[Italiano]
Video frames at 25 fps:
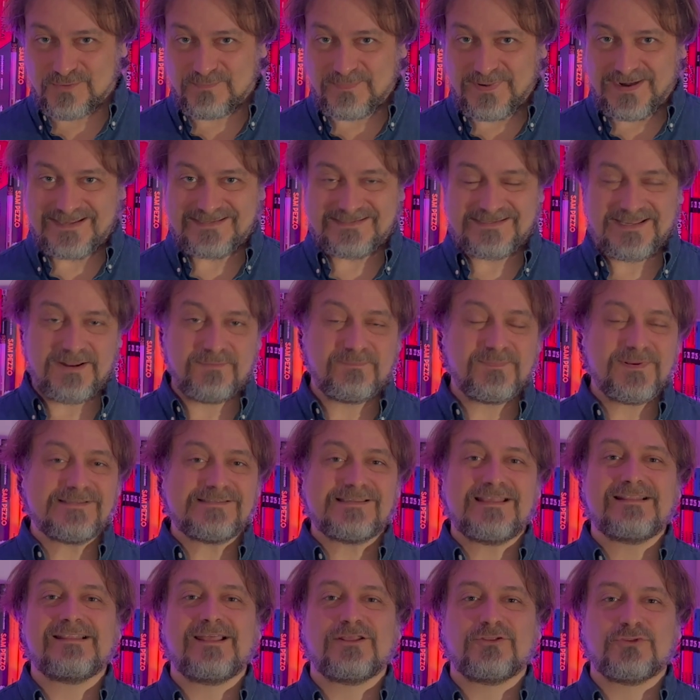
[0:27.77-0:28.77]
per essere
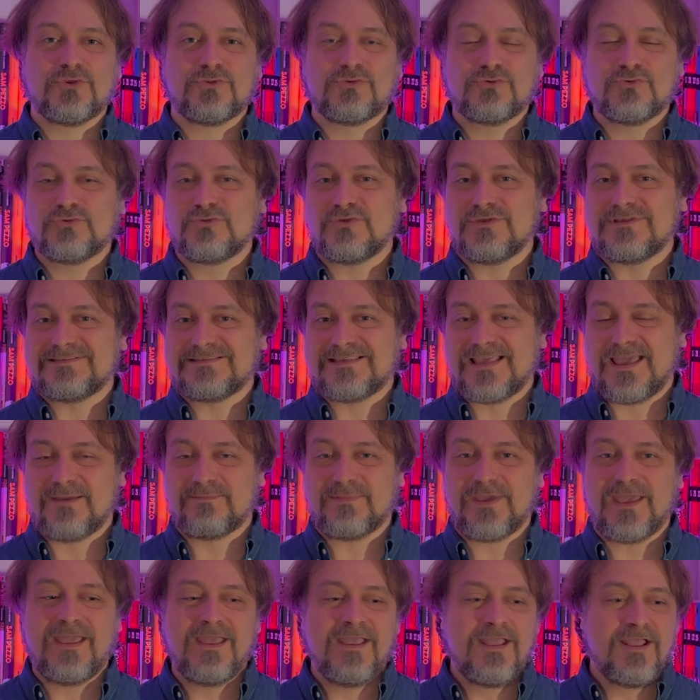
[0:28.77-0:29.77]
presentato tutto
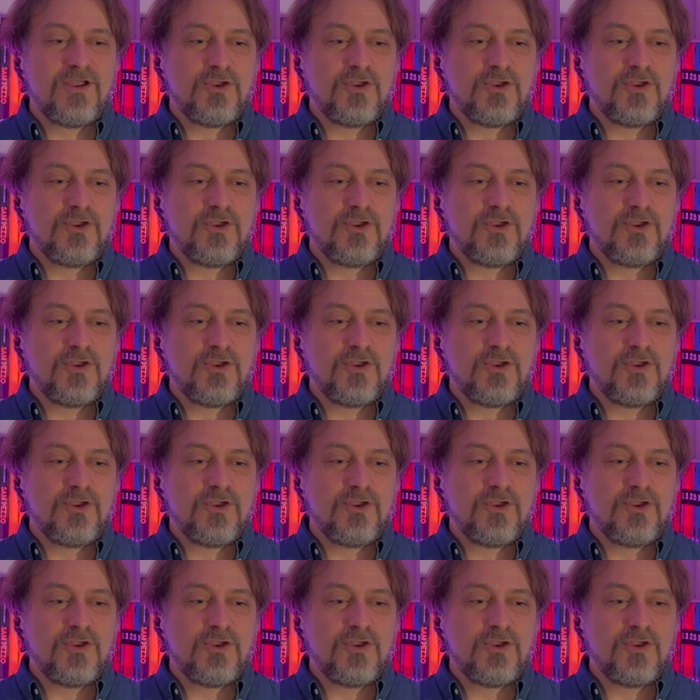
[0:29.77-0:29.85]
insieme.